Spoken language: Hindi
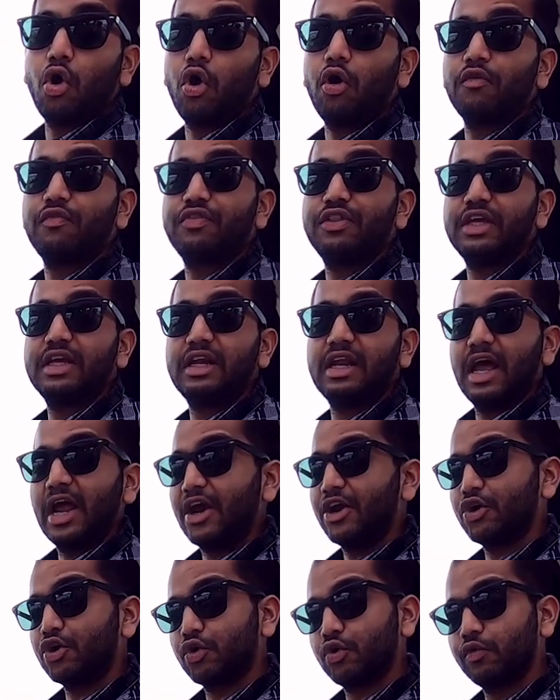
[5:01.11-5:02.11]
ऑफ द
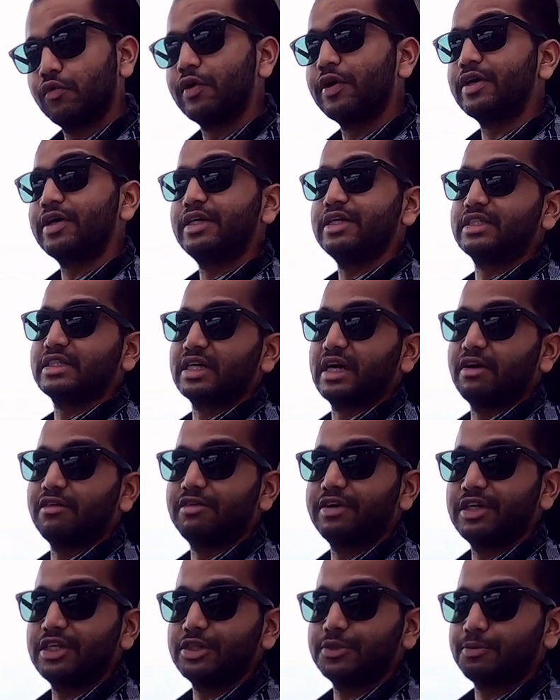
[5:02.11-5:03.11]
लैंड रोवर
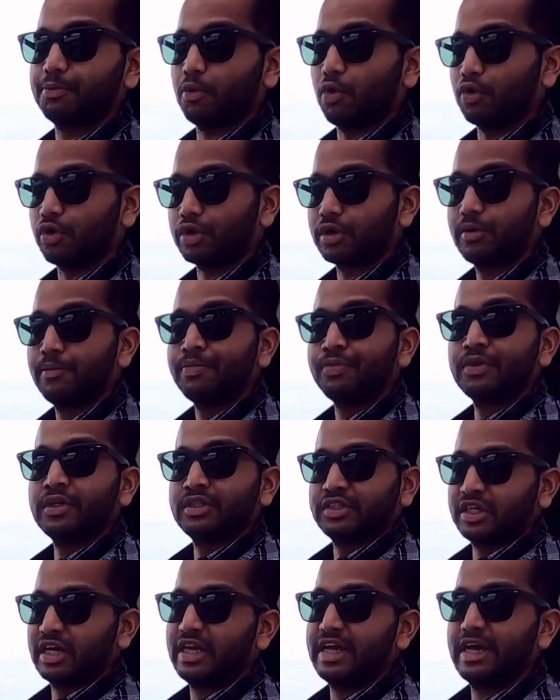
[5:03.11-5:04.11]
डिस्कवरी स्पोर्ट
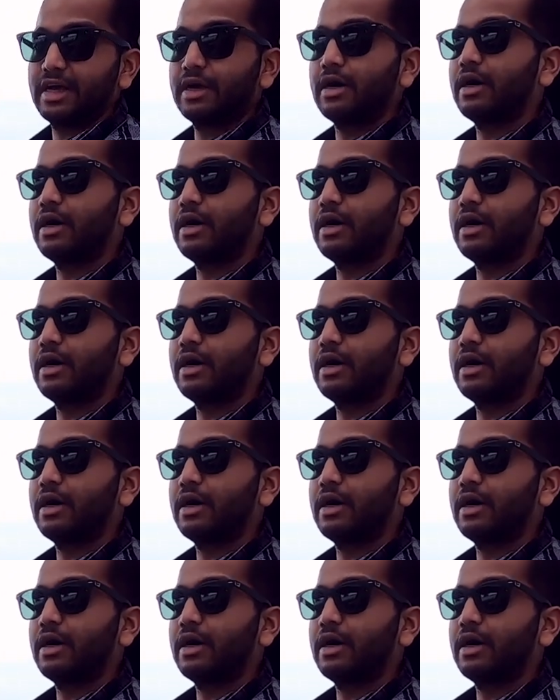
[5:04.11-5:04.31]
चलिए